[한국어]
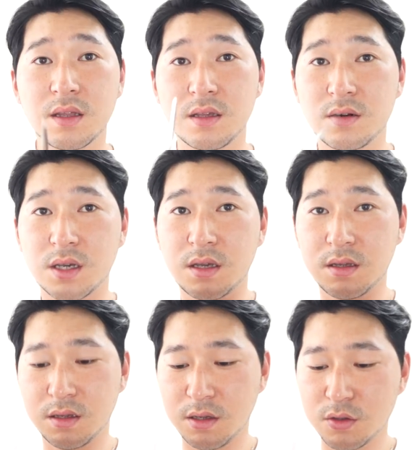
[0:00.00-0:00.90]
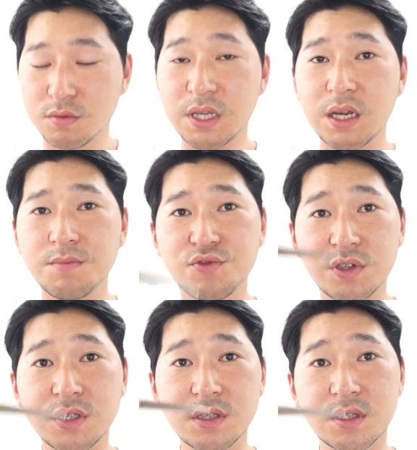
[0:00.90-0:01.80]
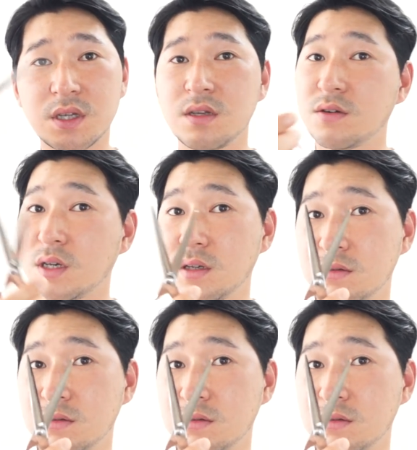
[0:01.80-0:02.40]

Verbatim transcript: 이렇게 좀 살에 붙였을 때 이렇게